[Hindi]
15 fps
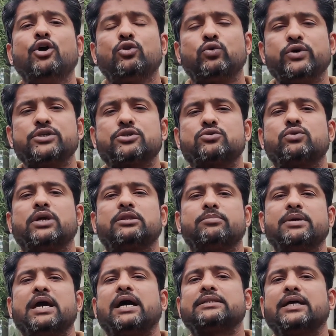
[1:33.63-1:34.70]
तो इस सूरत
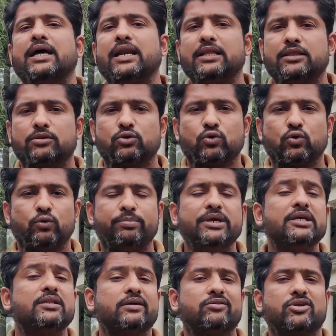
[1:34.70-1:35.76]
में अदालत को
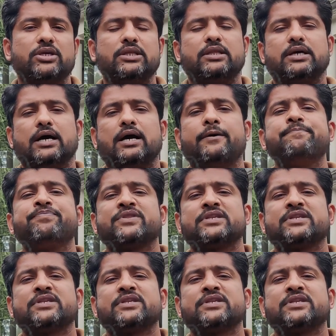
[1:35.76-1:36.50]
भी तनकीद का